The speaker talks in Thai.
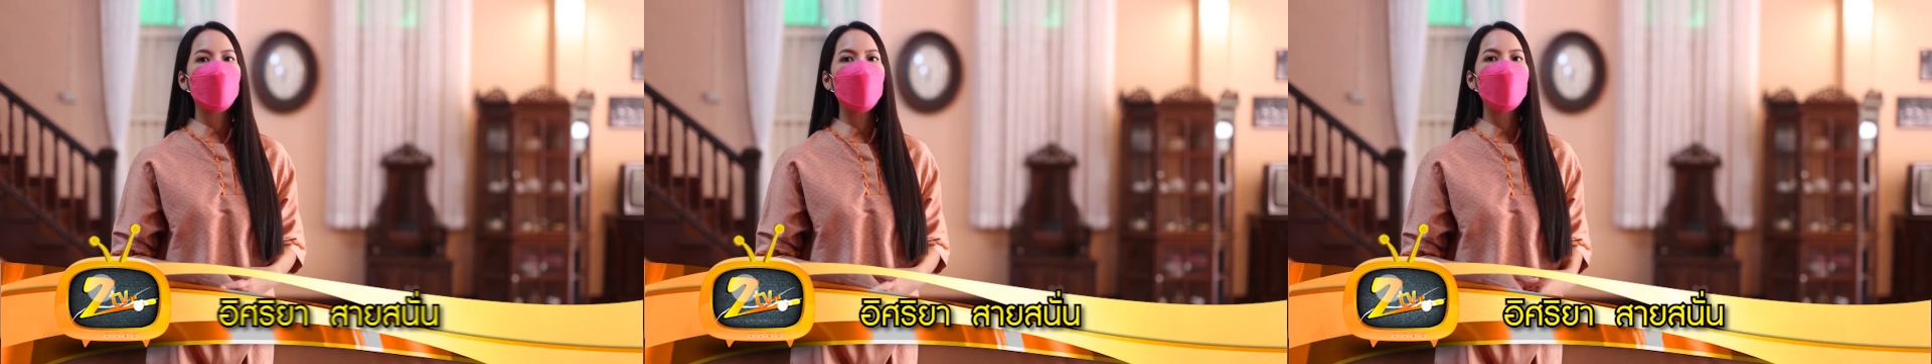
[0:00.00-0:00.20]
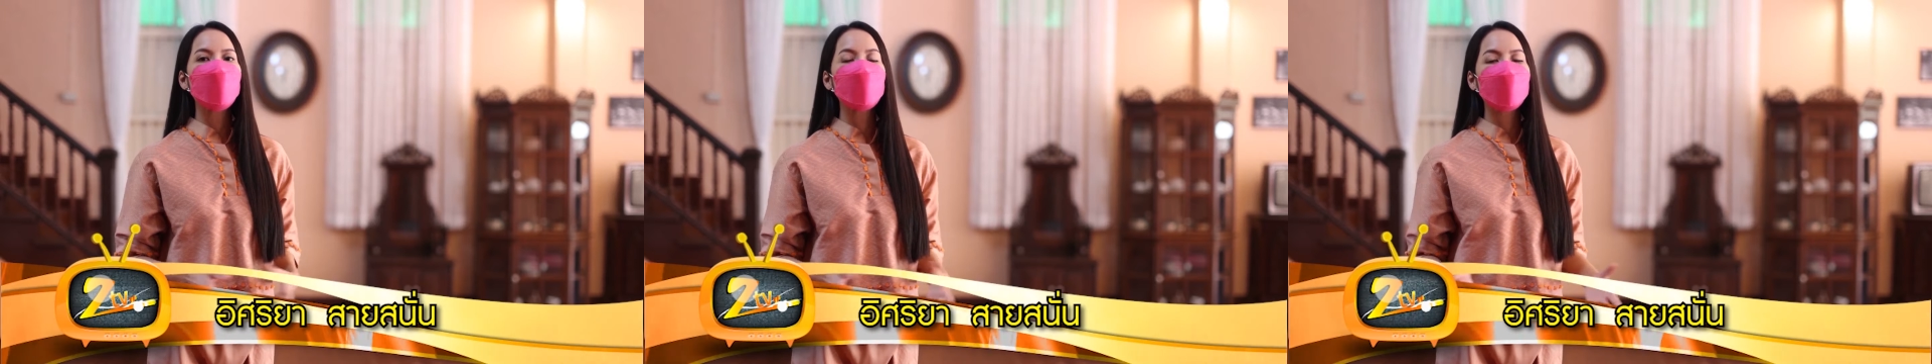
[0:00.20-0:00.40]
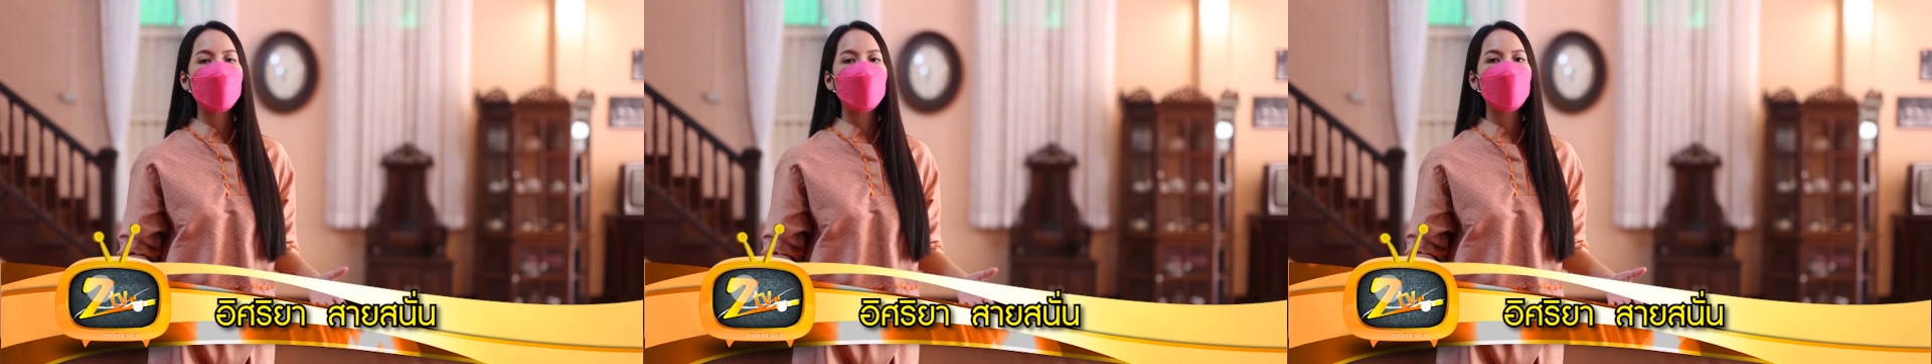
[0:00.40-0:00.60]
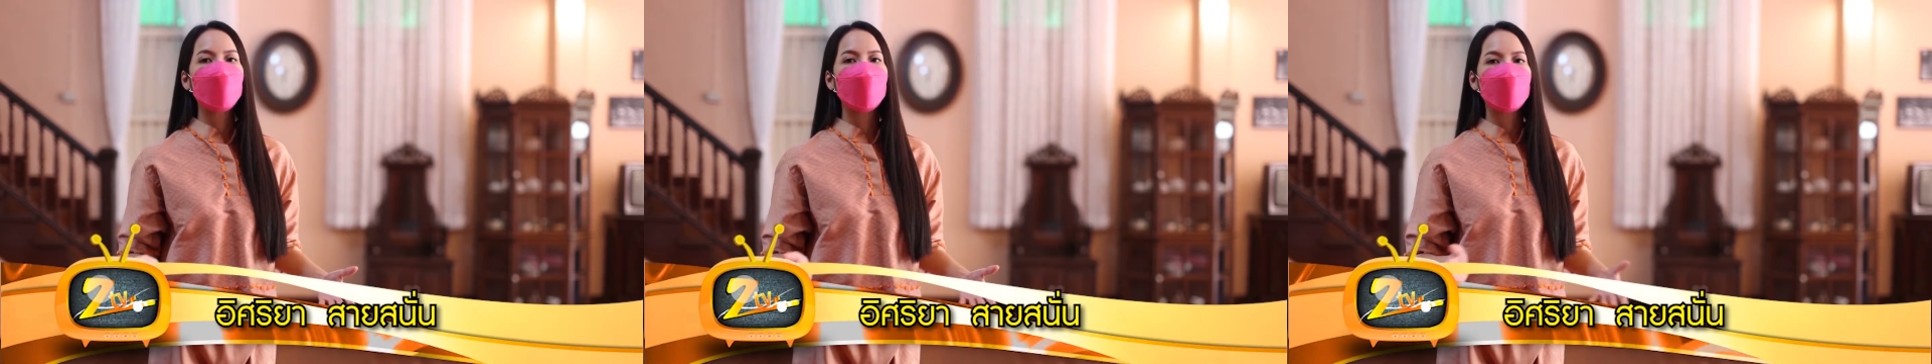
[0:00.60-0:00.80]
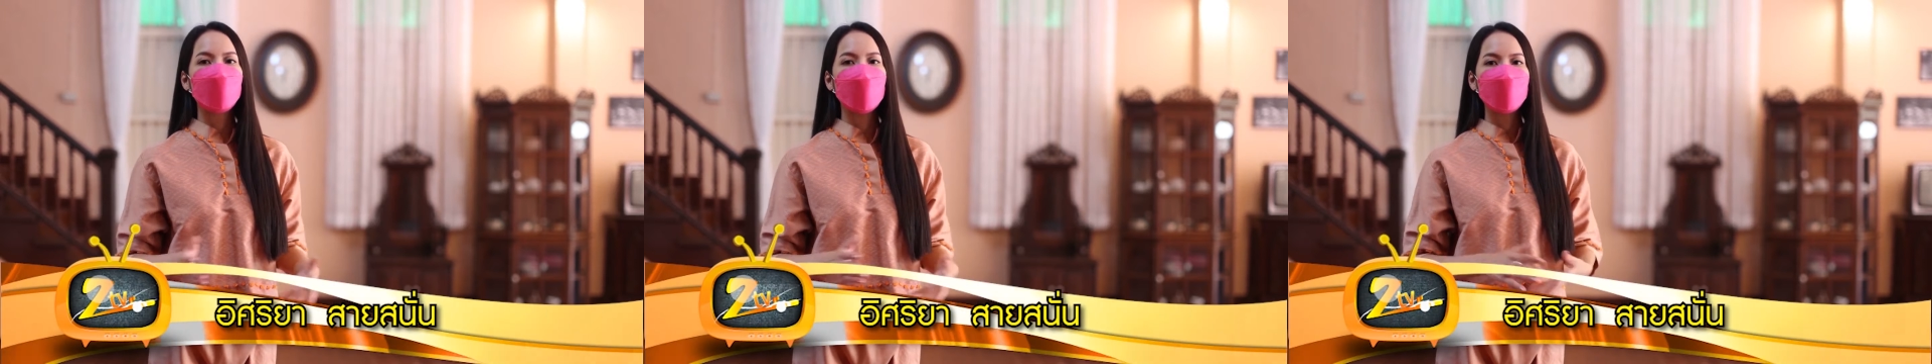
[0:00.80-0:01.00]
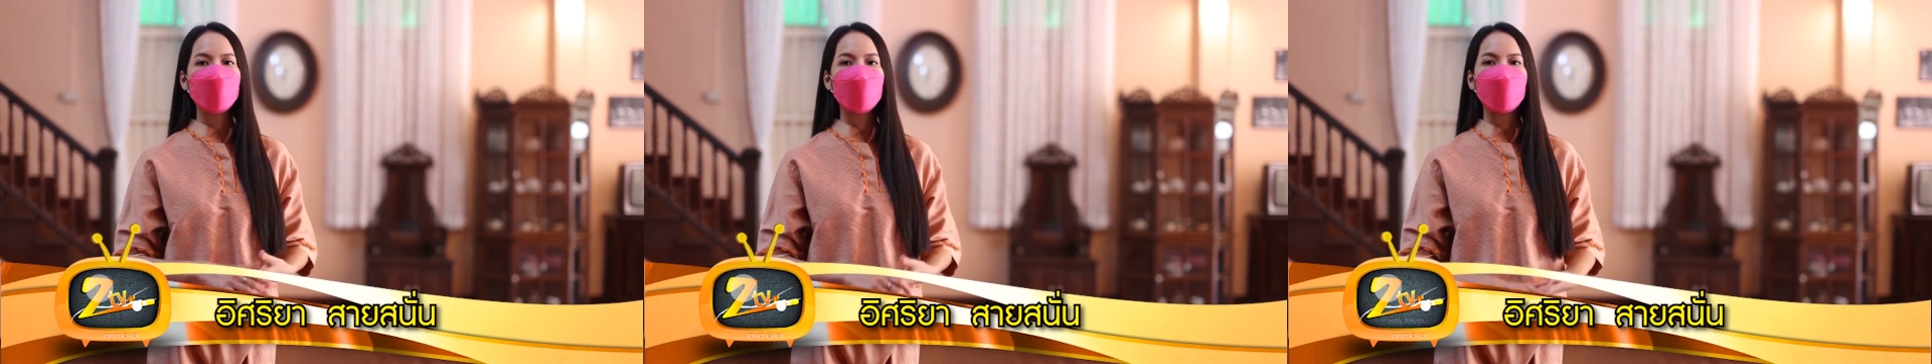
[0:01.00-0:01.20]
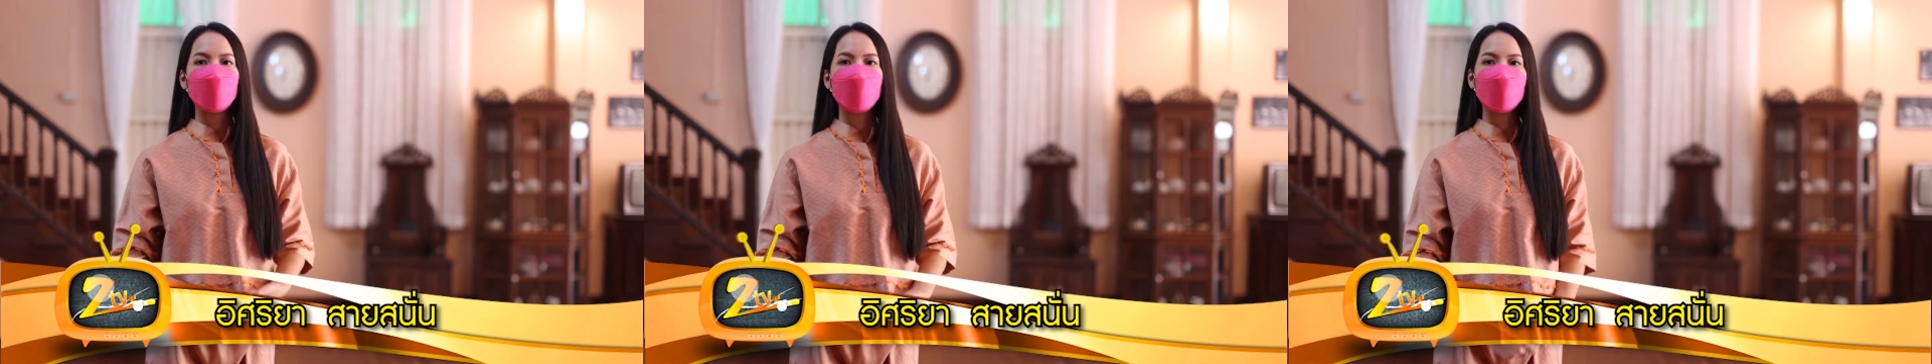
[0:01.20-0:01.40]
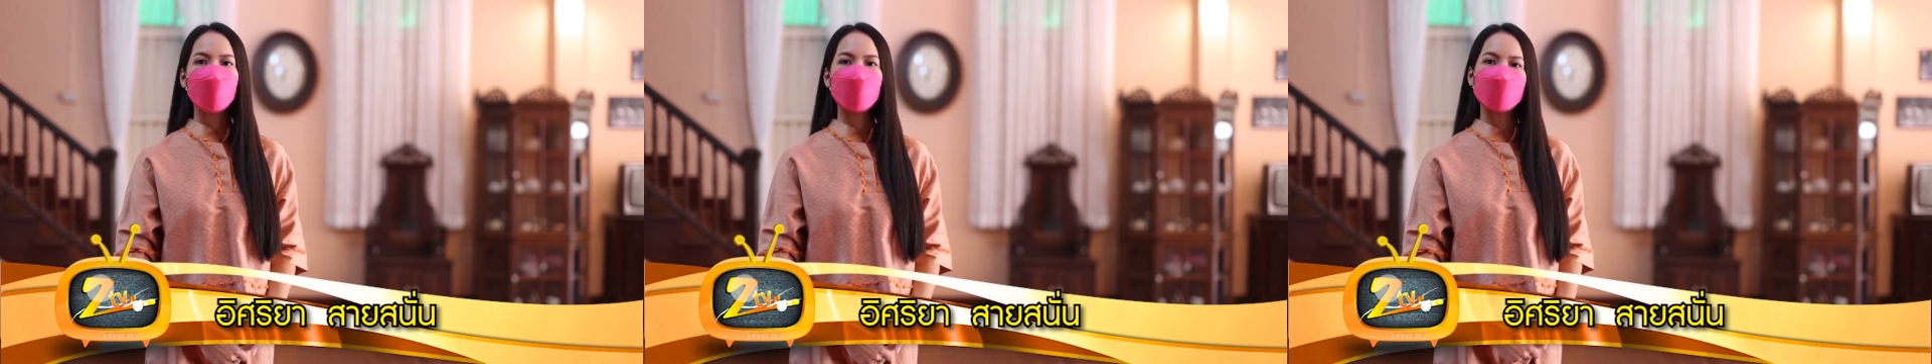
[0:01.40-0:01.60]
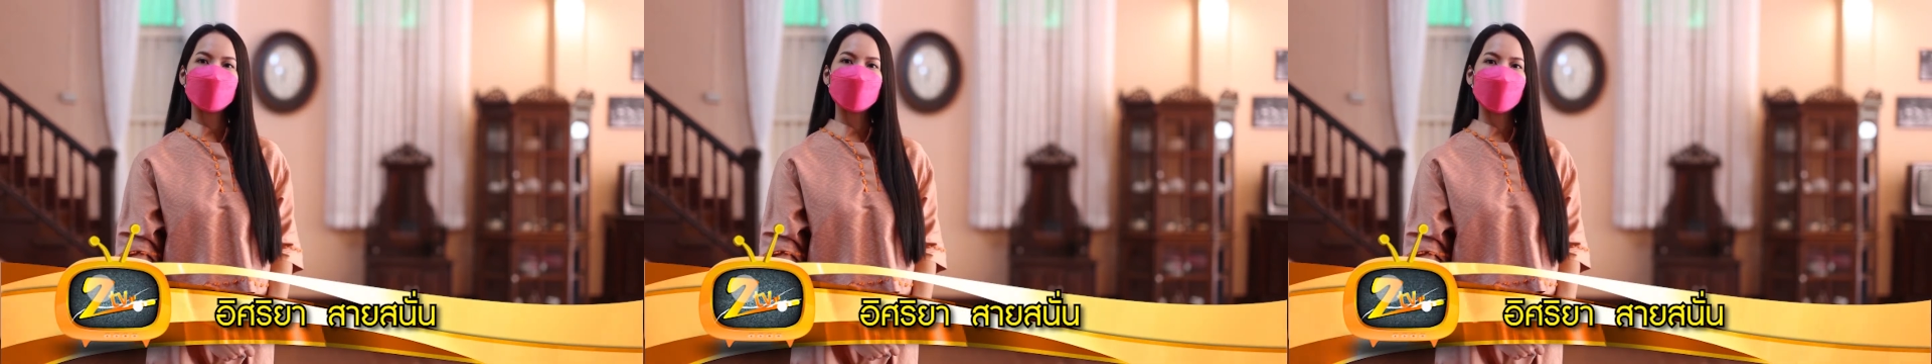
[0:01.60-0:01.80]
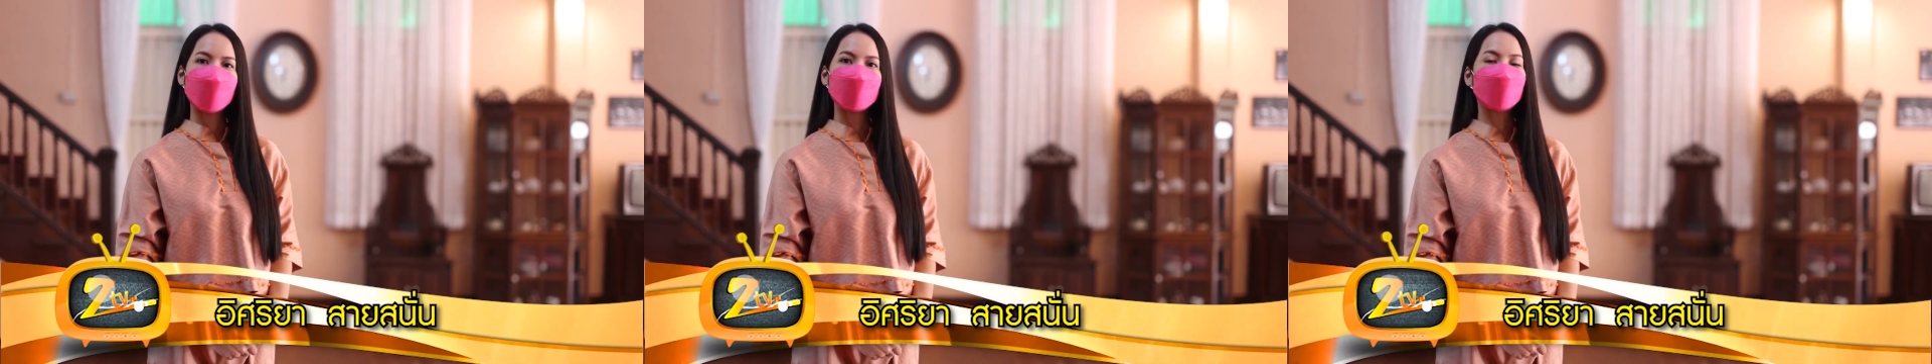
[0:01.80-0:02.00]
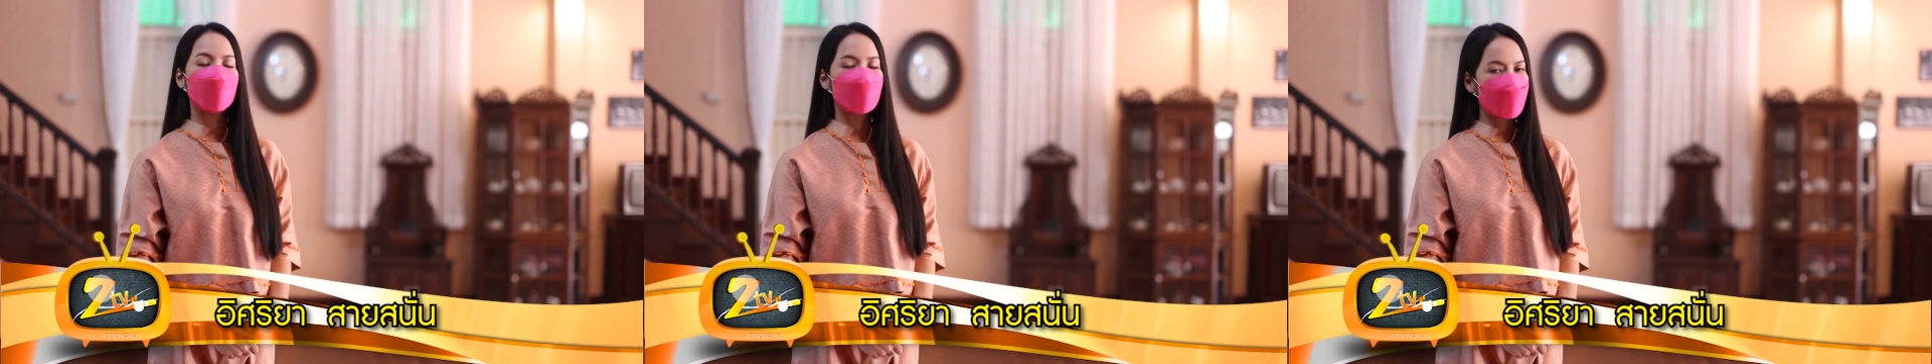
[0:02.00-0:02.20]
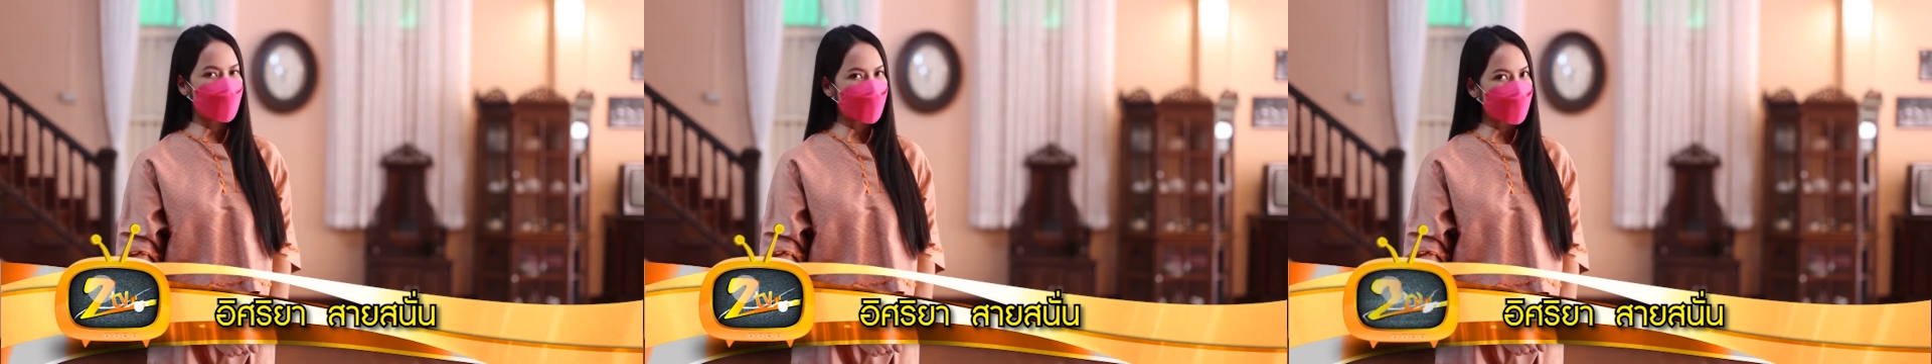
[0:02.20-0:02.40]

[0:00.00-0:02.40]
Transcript: ชมได้เวลามาอัปเดตเรื่องราวแซ่บๆกับ เอ